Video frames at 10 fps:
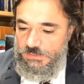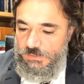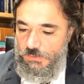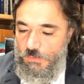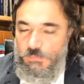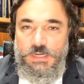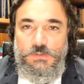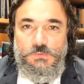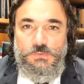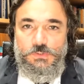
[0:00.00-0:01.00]
de se cobrar em
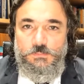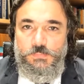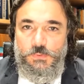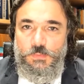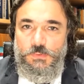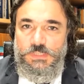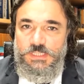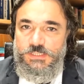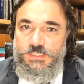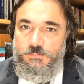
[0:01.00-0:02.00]
concurso público
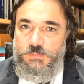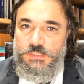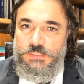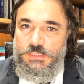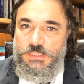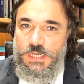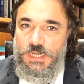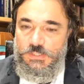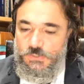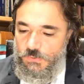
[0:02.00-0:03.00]
nas disciplinas que se
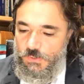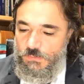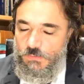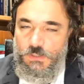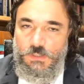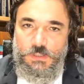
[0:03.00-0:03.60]
relacionam